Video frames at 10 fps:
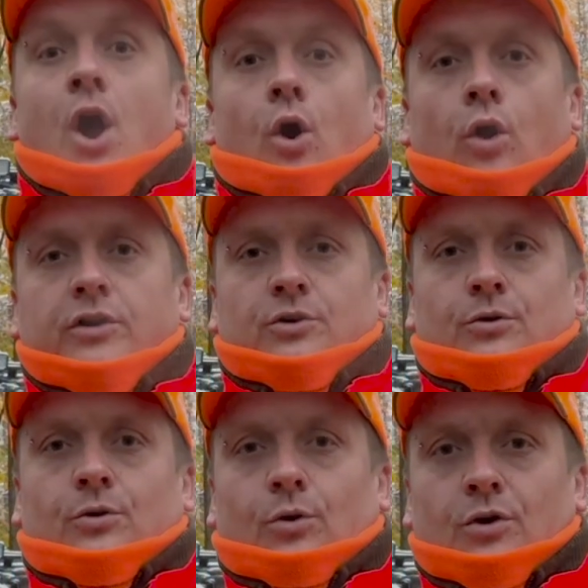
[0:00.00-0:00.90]
Horrido
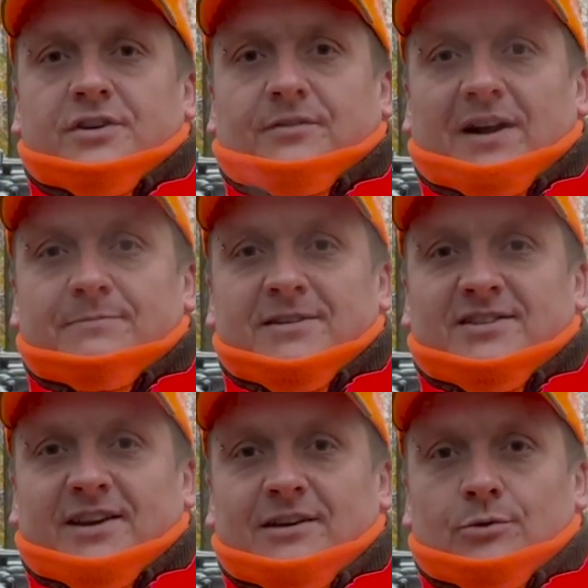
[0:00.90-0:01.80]
und
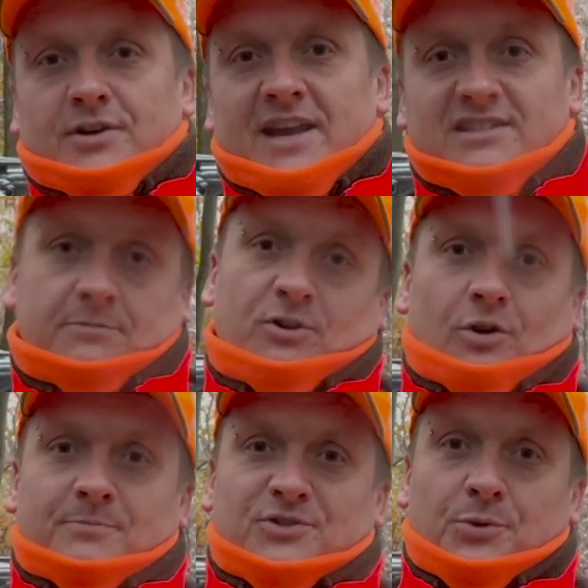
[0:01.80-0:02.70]
Weidmannsheil und herzlich
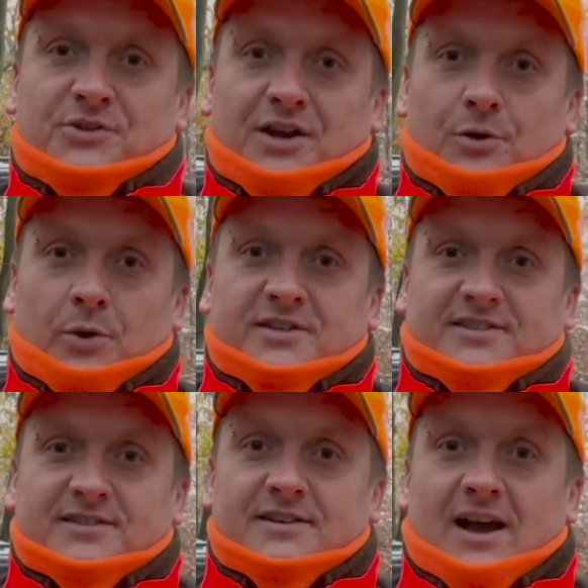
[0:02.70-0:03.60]
willkommen zu unserer
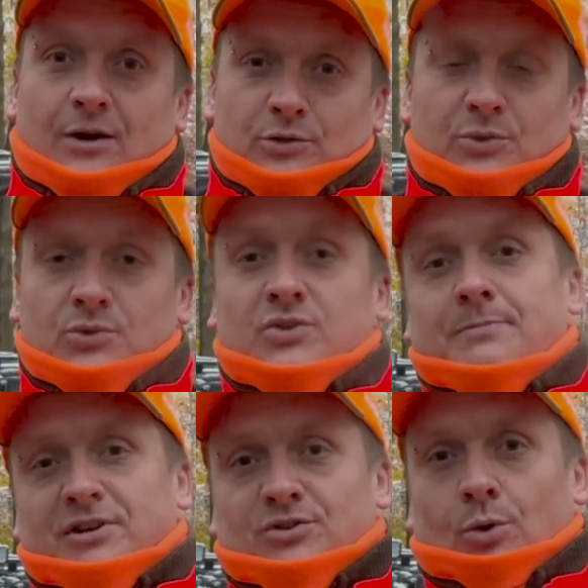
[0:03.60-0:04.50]
neuesten
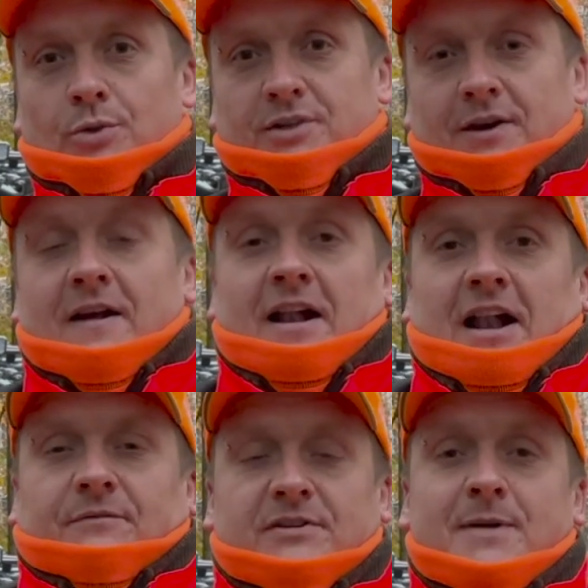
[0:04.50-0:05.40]
Ausrüstungsepisode.
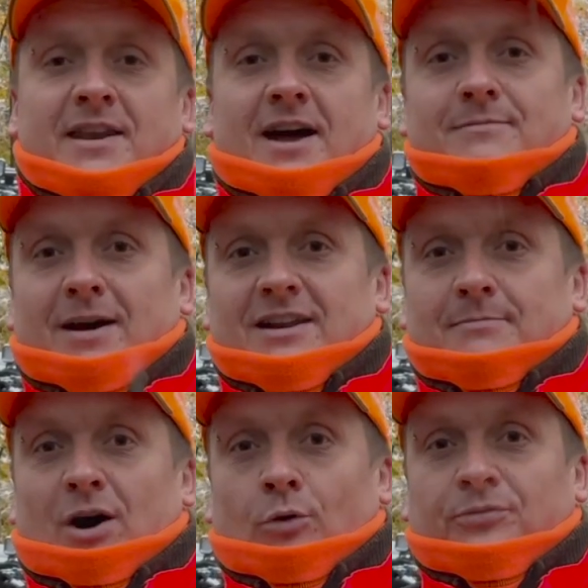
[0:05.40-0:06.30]
Wie man an meinem
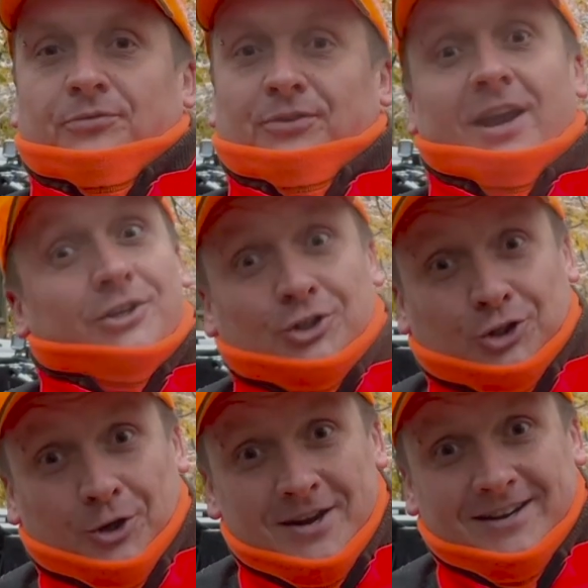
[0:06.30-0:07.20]
Outfit vielleicht
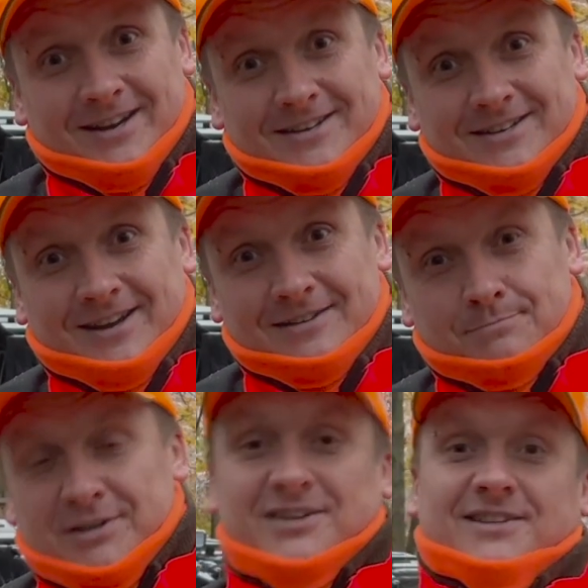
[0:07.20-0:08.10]
schon erkennen kann,
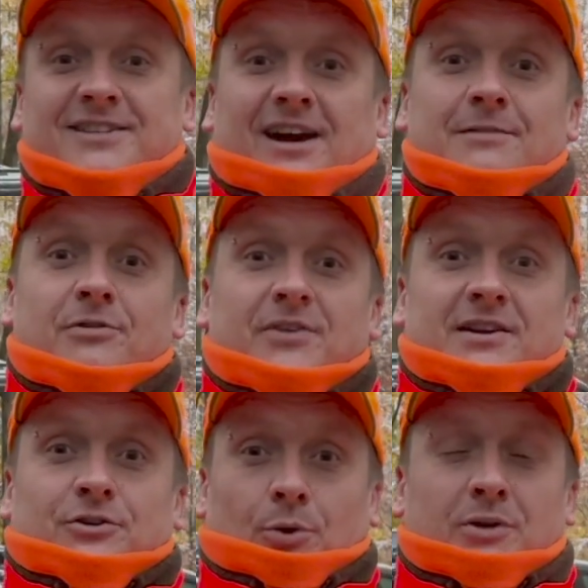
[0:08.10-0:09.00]
bin ich als Treiber auf einer
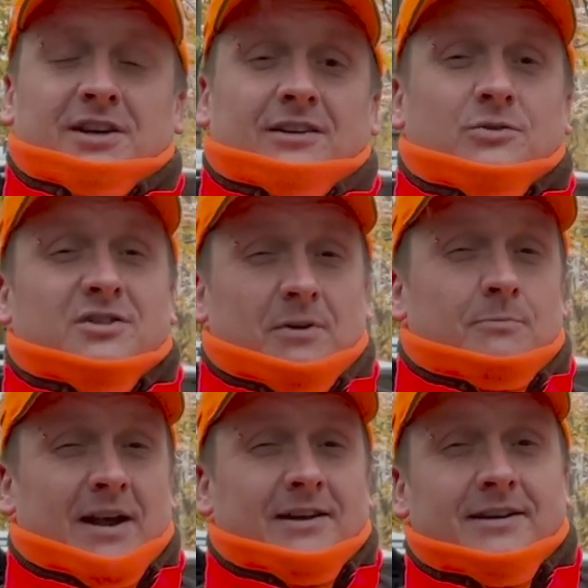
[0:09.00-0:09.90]
Drückjagd und zwar um
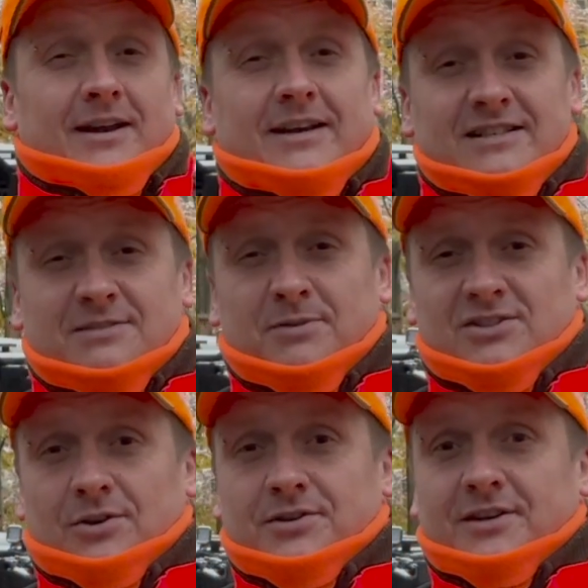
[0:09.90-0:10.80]
eine ganz
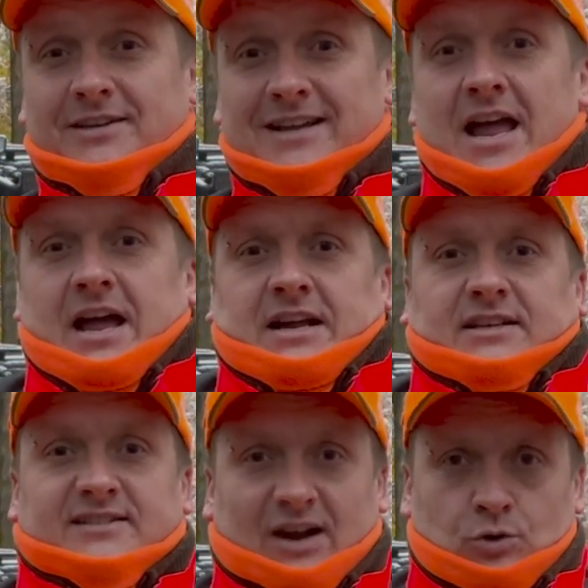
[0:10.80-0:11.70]
besondere
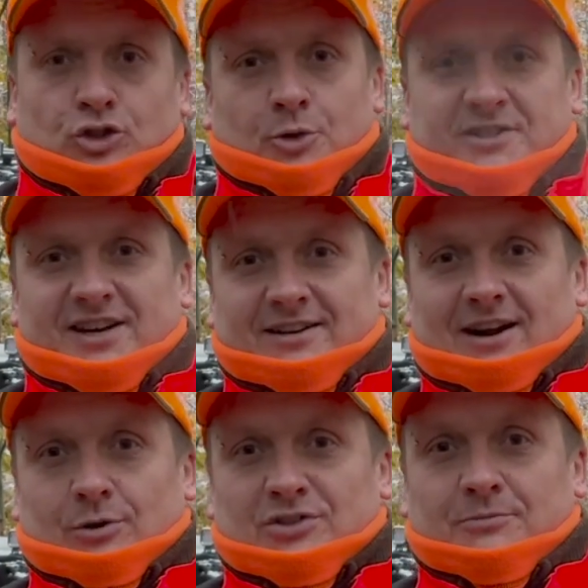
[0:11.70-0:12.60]
Sauenschutzjacke
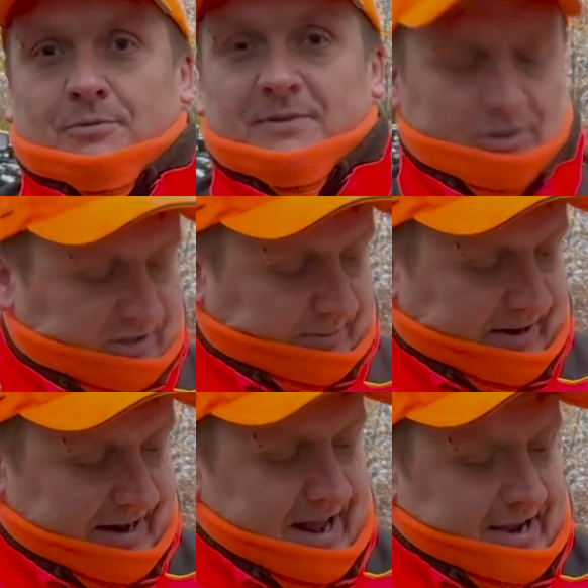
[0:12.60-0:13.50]
auszuprobieren. Und
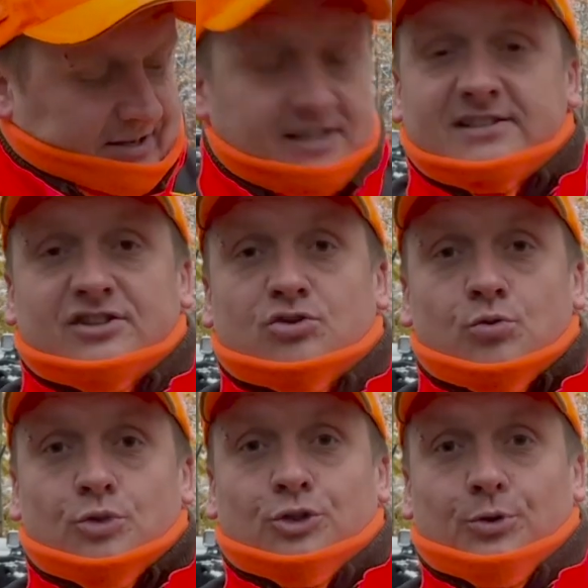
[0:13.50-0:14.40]
zwar dieses
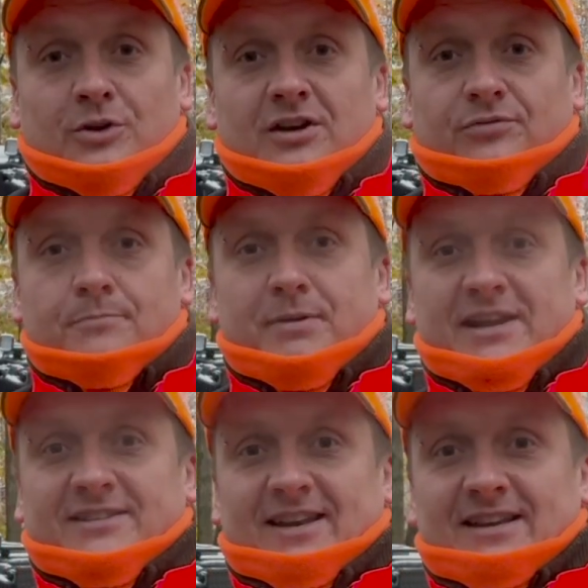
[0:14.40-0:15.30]
gute Stück hier von
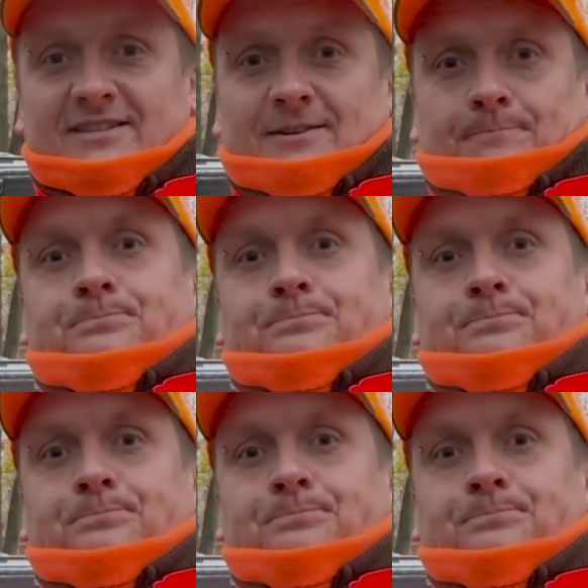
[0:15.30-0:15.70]
PSS.